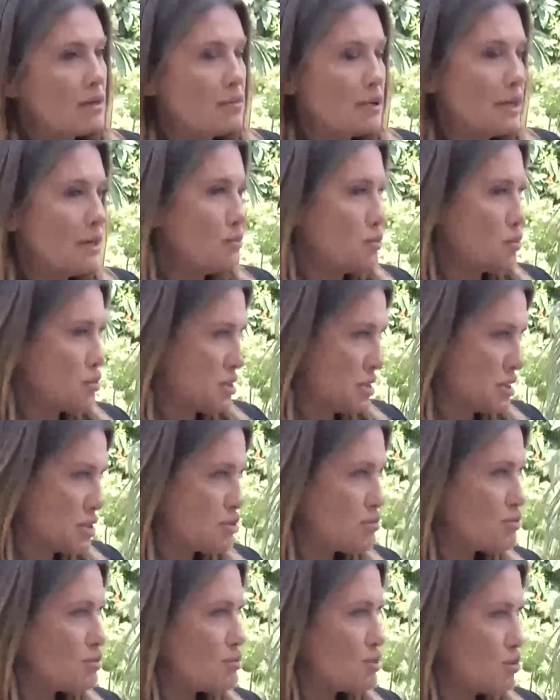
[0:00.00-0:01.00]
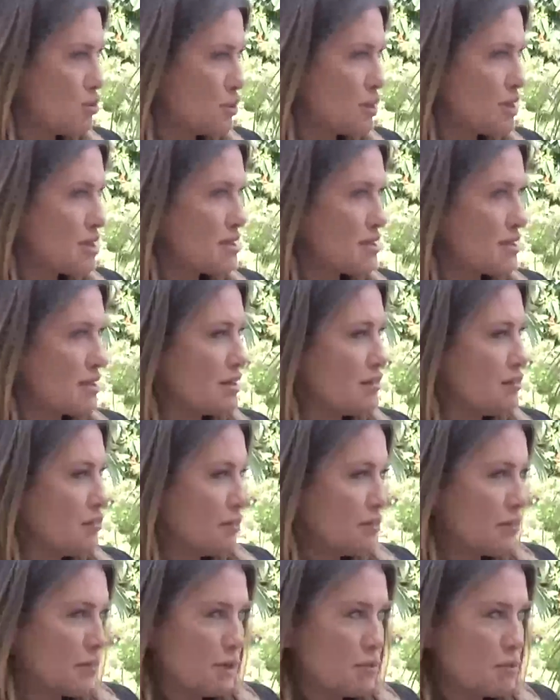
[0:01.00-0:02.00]
bilemiyoruz seçim sonrasını
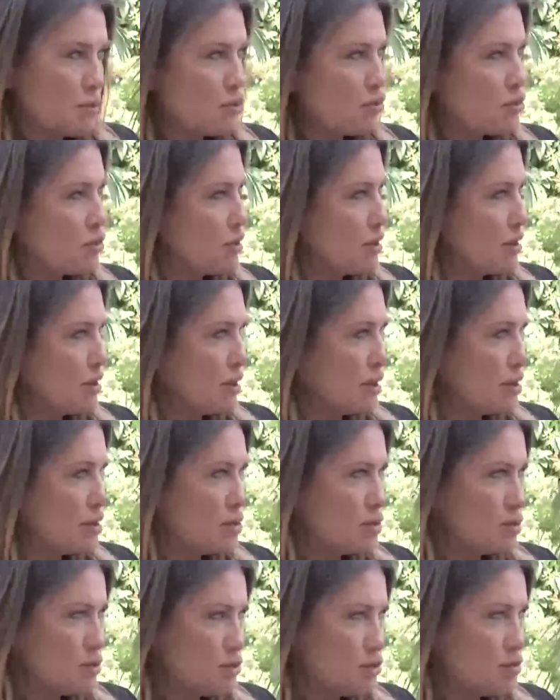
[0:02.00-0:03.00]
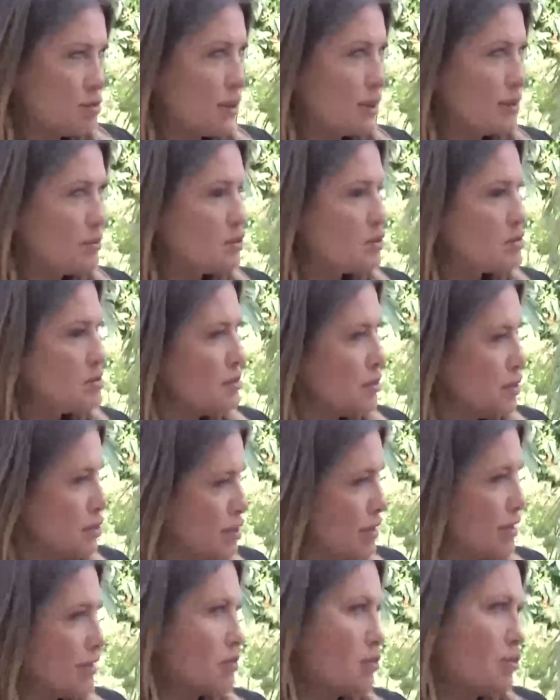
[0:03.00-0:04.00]
ya bu tur ya ikinci tur bilemiyoruz ama öyle ya
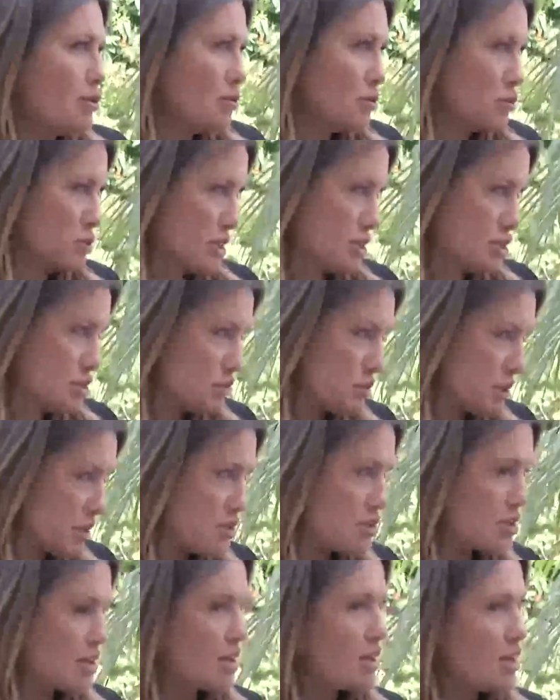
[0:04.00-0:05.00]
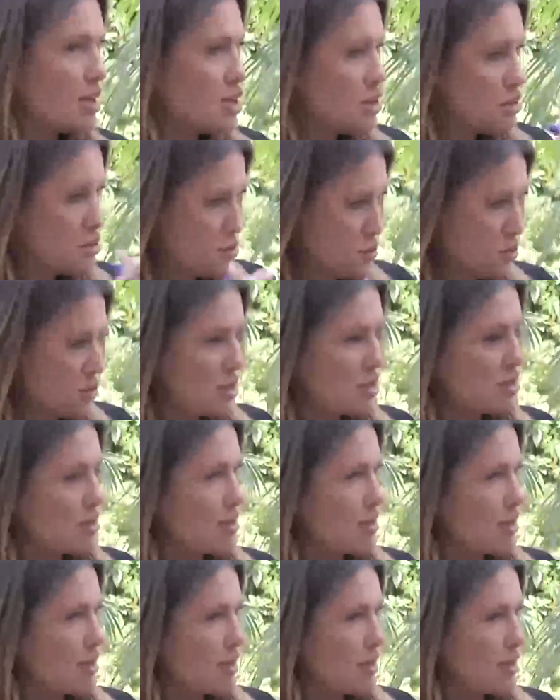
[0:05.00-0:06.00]
da böyle bu seçim bitecek.
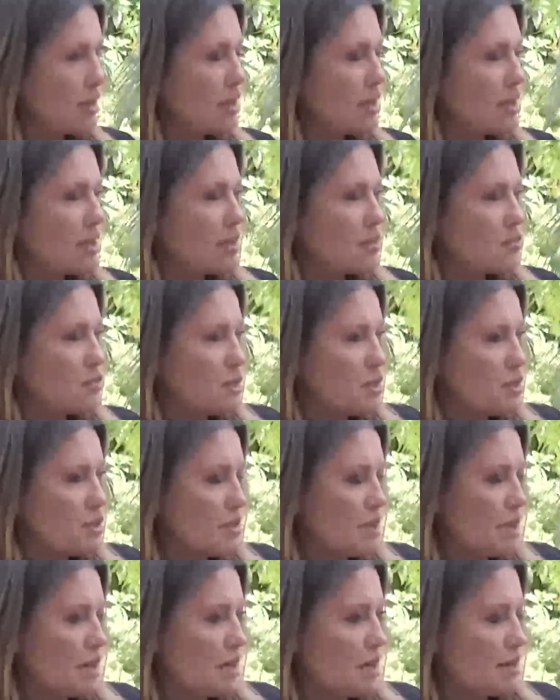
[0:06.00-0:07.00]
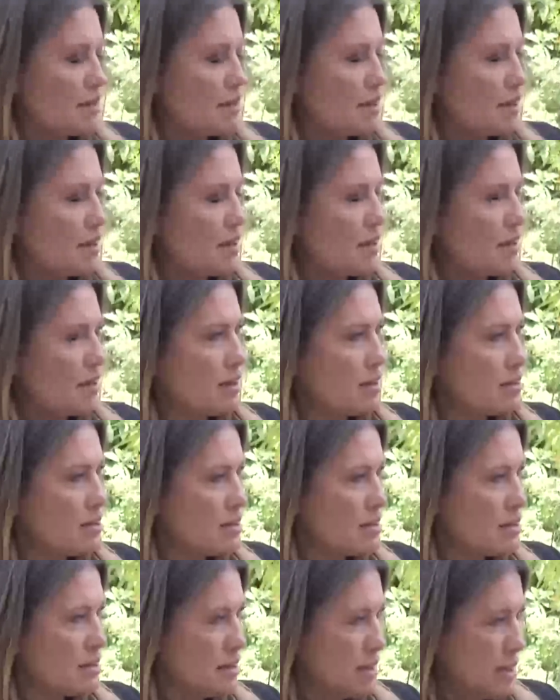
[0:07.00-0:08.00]
Sonrasındaki süreçte eğer tekrardan siz
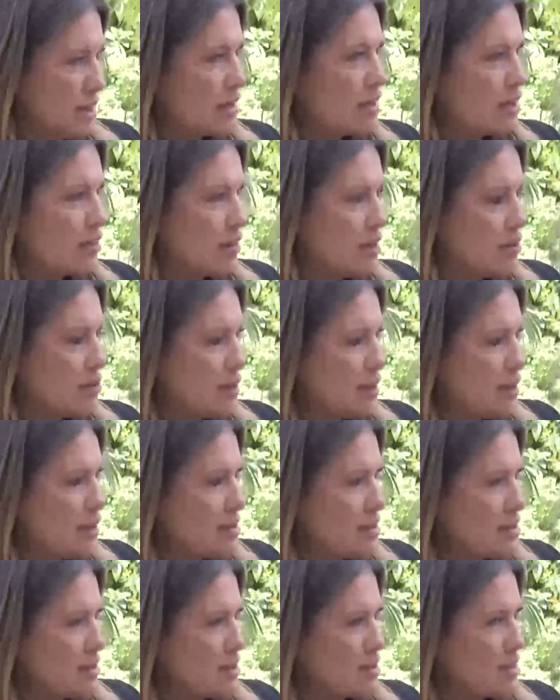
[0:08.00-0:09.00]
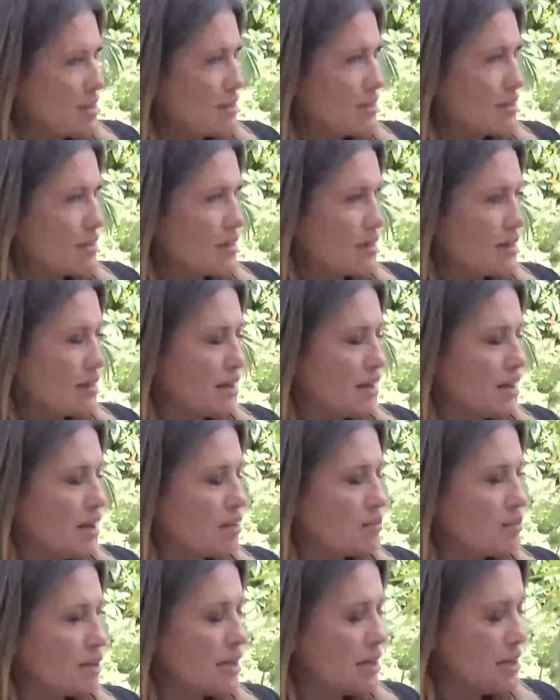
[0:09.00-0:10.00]
devam ederseniz iktidarda
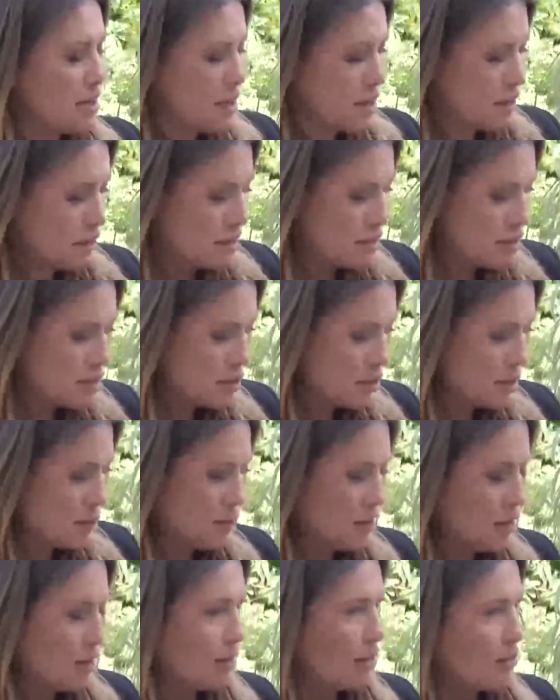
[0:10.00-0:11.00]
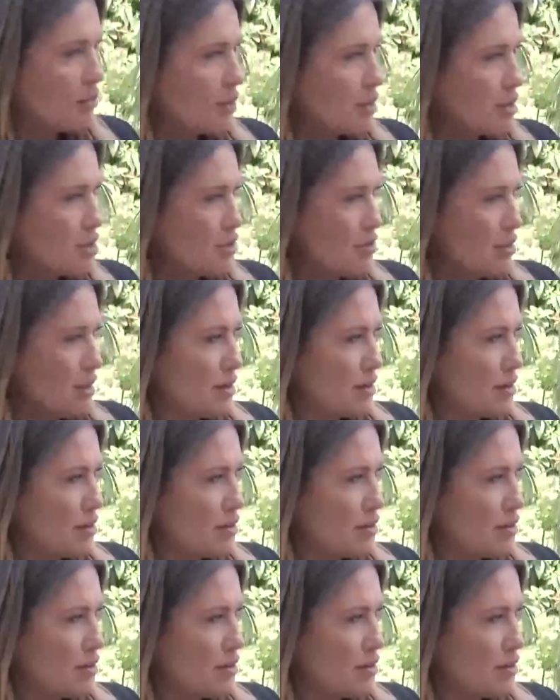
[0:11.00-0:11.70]
kalmaya nasıl bir planlamanız var? Ha,